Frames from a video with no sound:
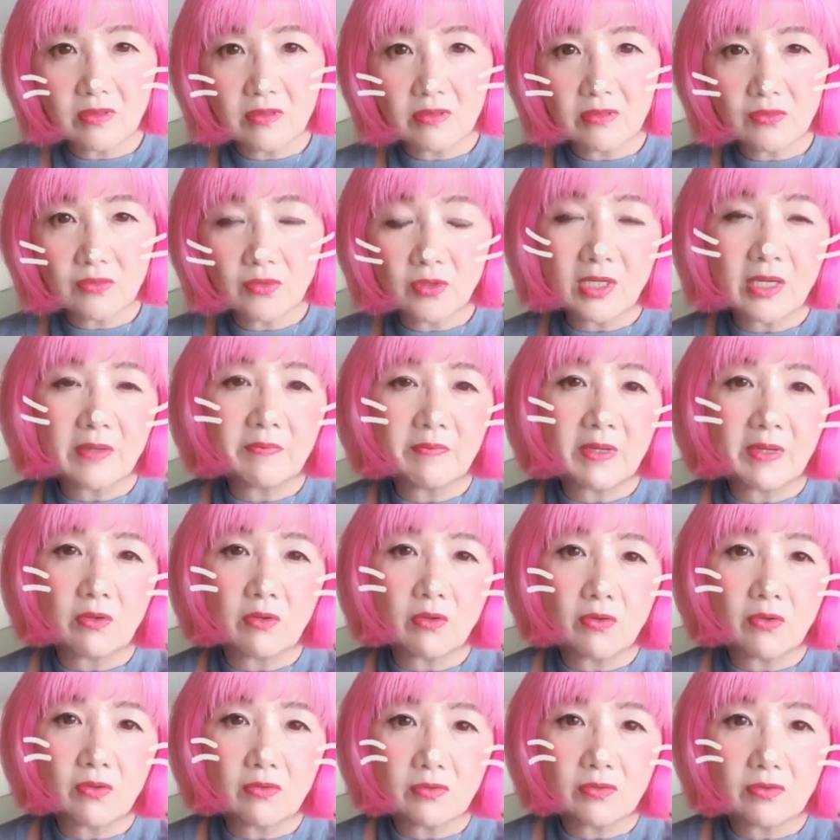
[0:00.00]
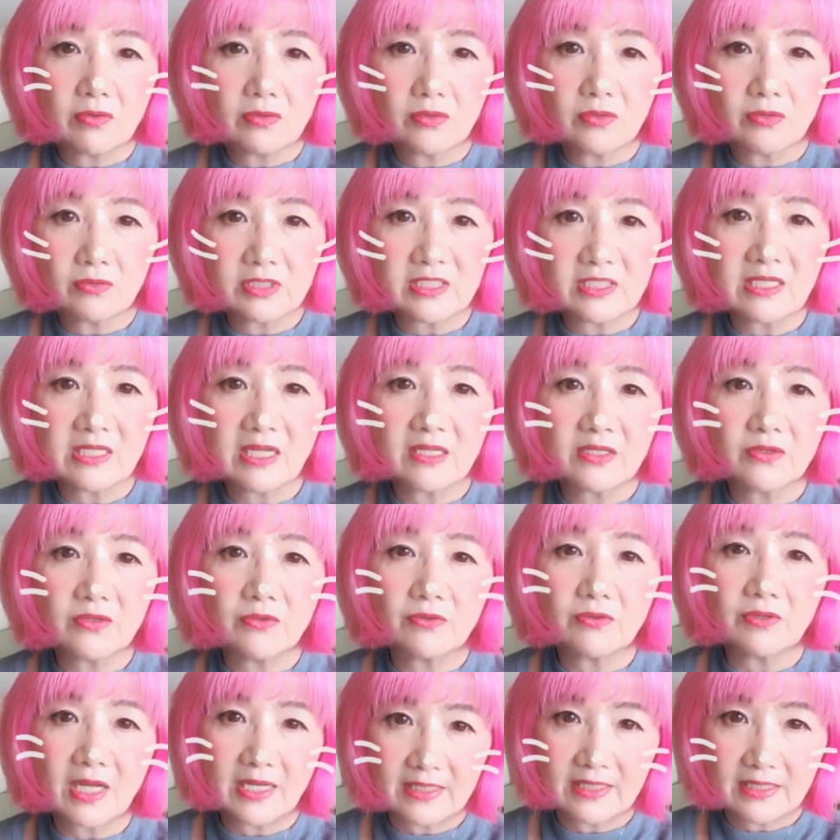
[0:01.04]
ドラマをのシナリオを
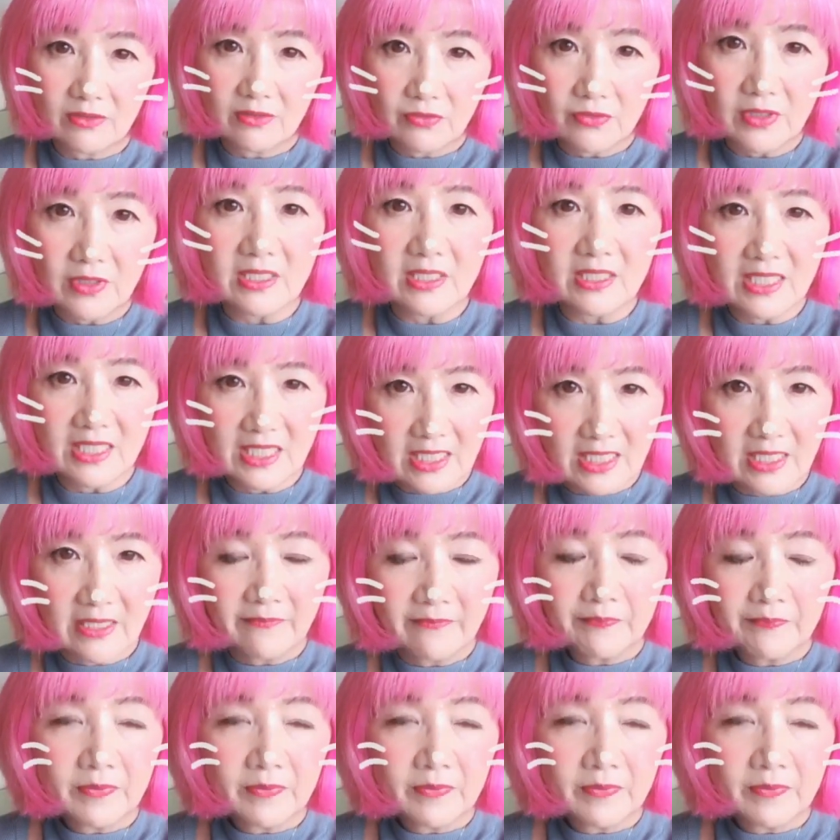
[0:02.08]
書いた時に